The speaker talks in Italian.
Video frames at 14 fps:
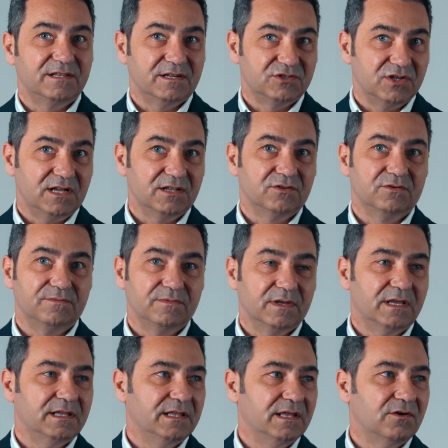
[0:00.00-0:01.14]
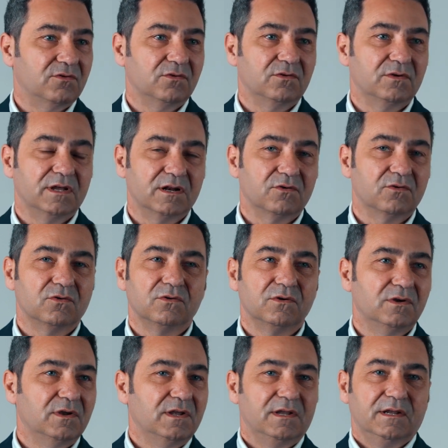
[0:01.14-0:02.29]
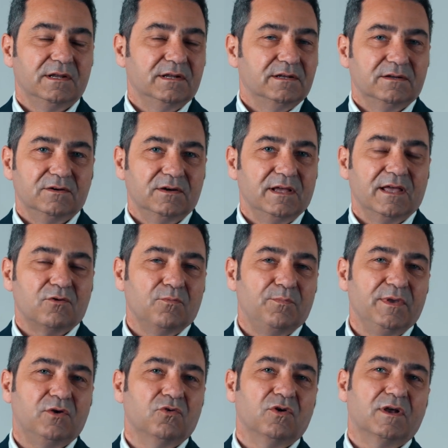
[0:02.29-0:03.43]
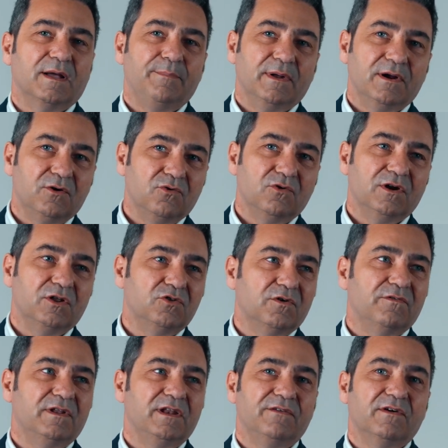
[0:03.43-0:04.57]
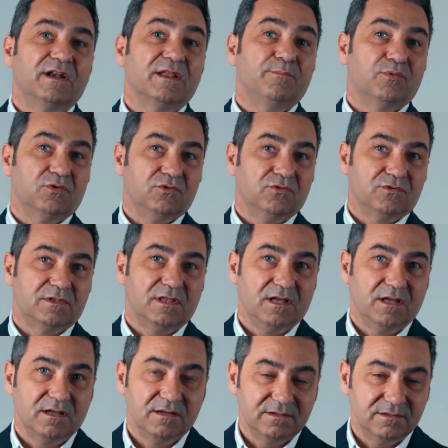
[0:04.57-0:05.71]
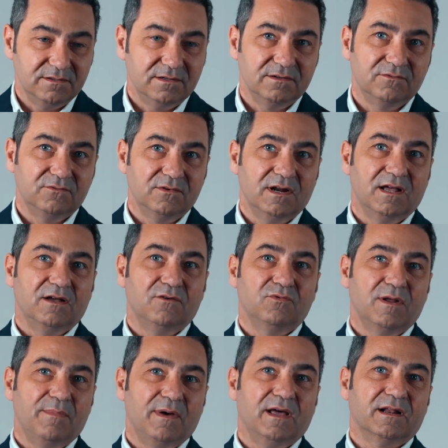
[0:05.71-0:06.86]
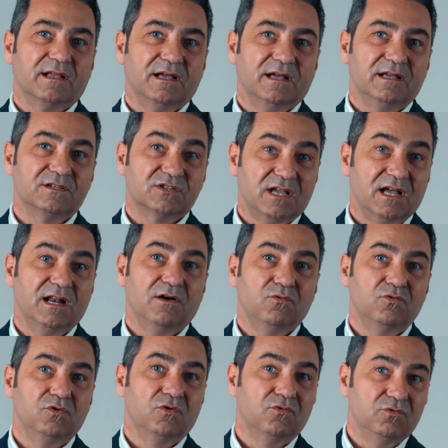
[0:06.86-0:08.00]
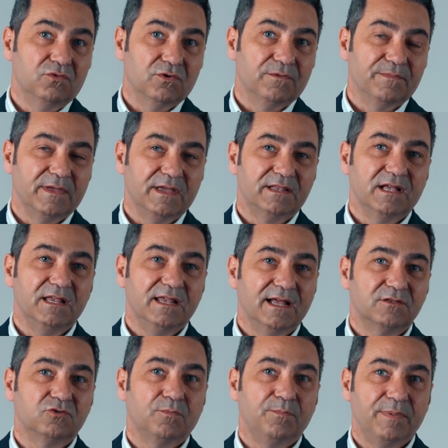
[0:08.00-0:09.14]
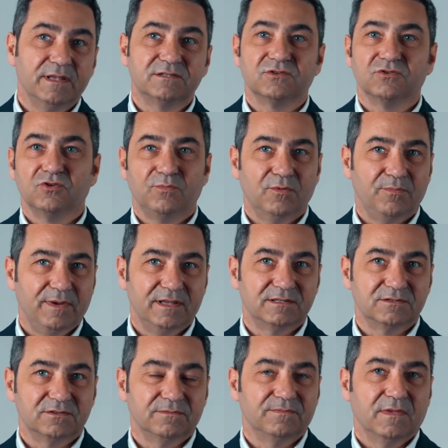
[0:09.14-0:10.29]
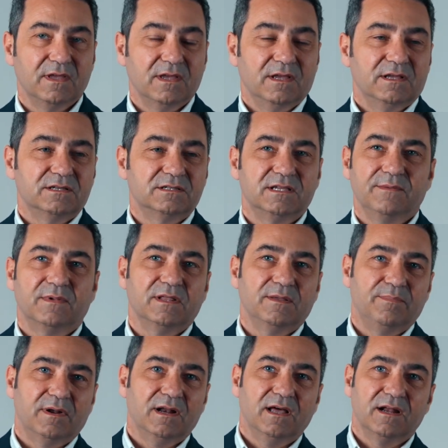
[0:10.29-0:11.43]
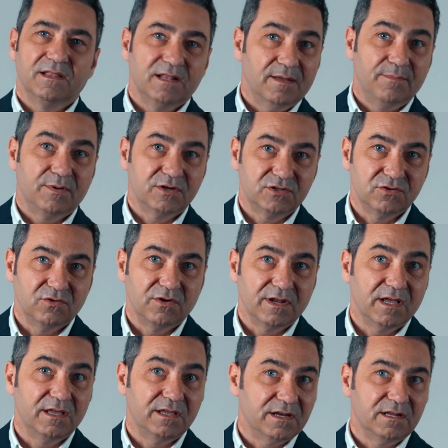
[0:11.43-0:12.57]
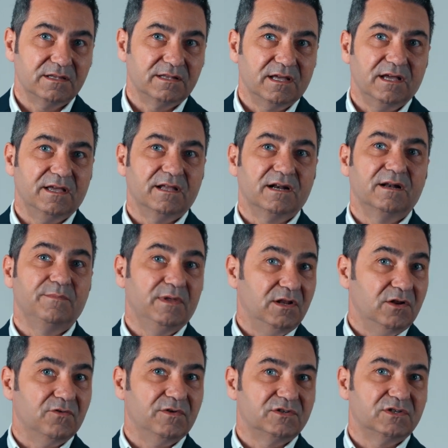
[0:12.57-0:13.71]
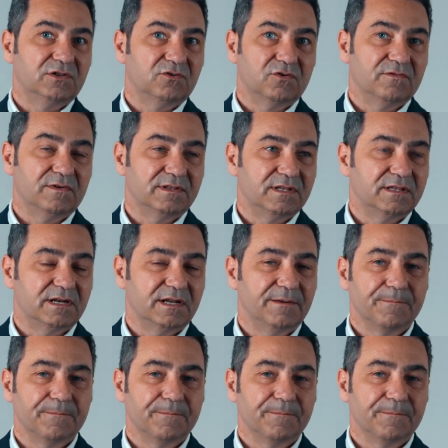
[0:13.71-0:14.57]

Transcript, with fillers: tracciate, che erano, erano, era un piccolo capannone dove veniva riprodotta una, una barca scala 1-1 e tagliato pezzo dopo pezzo. Sembra di parlare della preistoria, in realtà era il 1993.